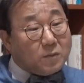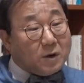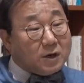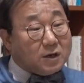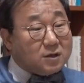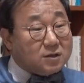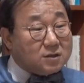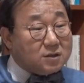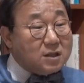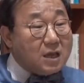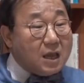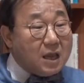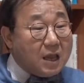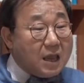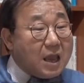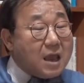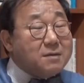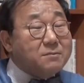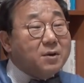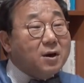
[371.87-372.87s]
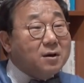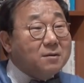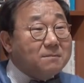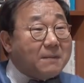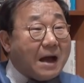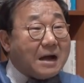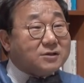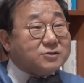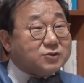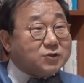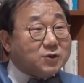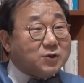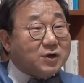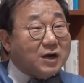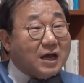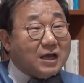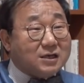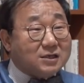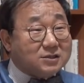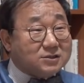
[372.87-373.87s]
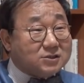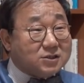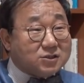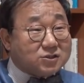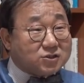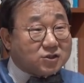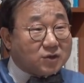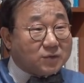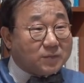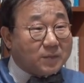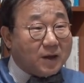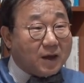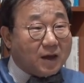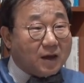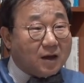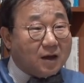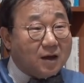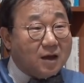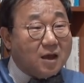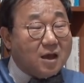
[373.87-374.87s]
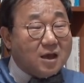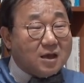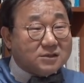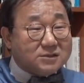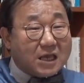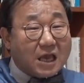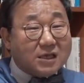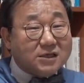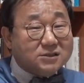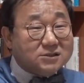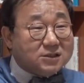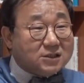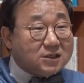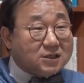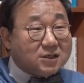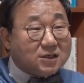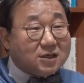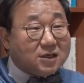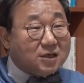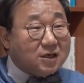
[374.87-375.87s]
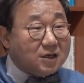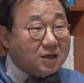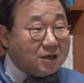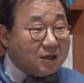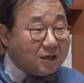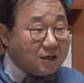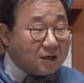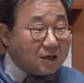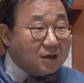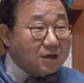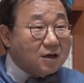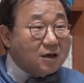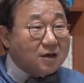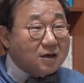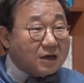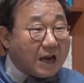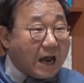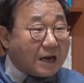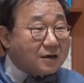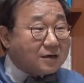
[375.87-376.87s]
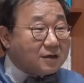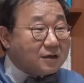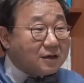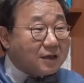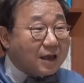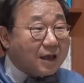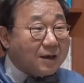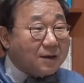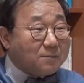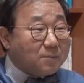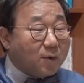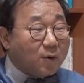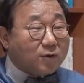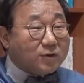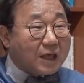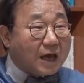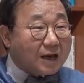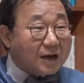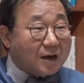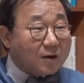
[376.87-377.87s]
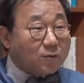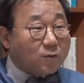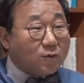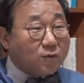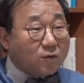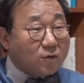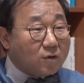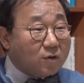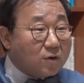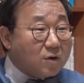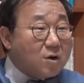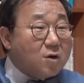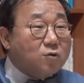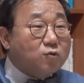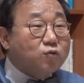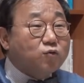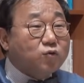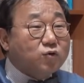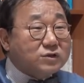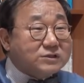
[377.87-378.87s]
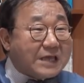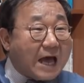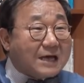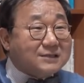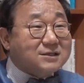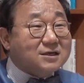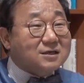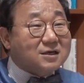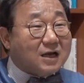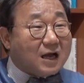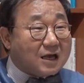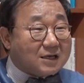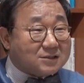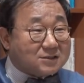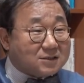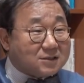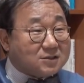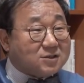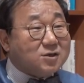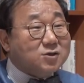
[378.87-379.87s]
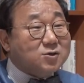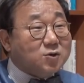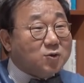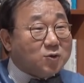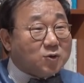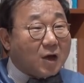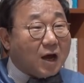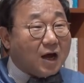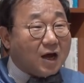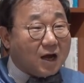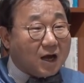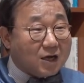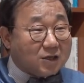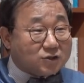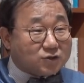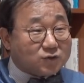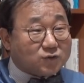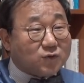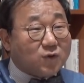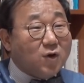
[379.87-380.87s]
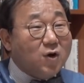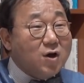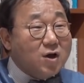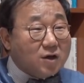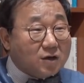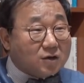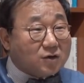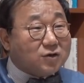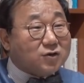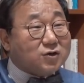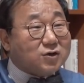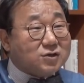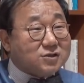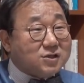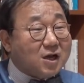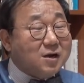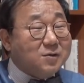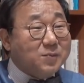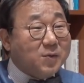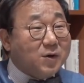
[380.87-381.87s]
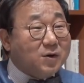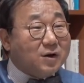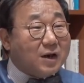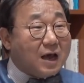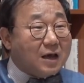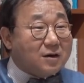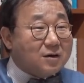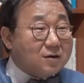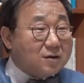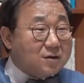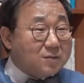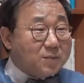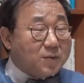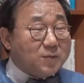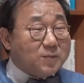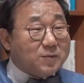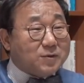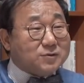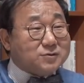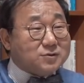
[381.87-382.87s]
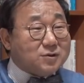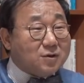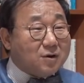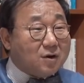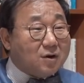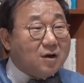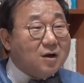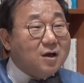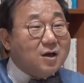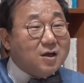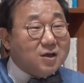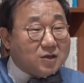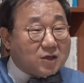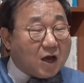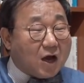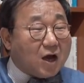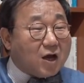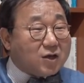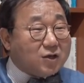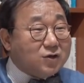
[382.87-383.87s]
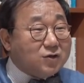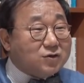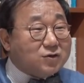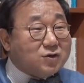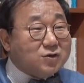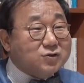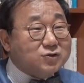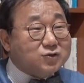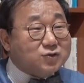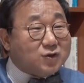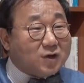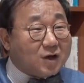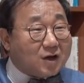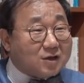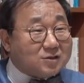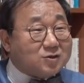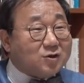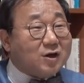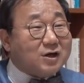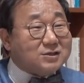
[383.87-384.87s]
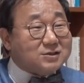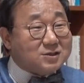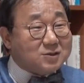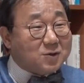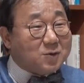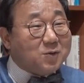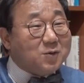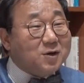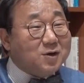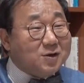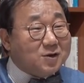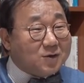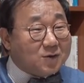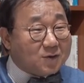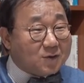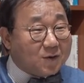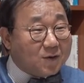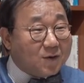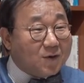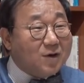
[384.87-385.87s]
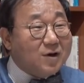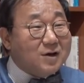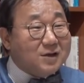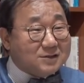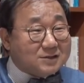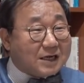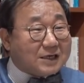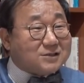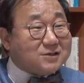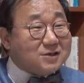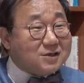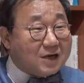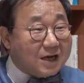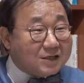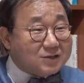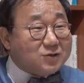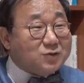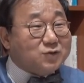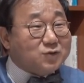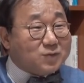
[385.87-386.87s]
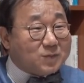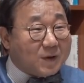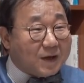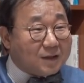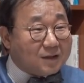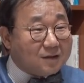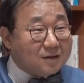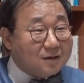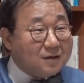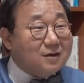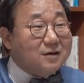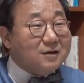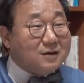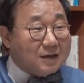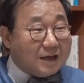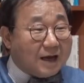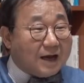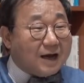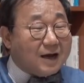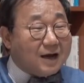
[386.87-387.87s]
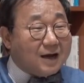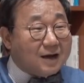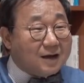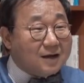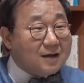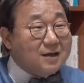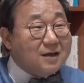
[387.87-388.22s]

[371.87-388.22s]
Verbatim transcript: 소위 말하는 해명 방송을 하는 시점에 네. 생식기라는 게 뭐다라고 국어 사전까지 들고 나와가지고 그거를 설명을 하는 걸 보면서 야 이걸 건수해가지고 확실히 올리려고 작정을 하셨구만. 야.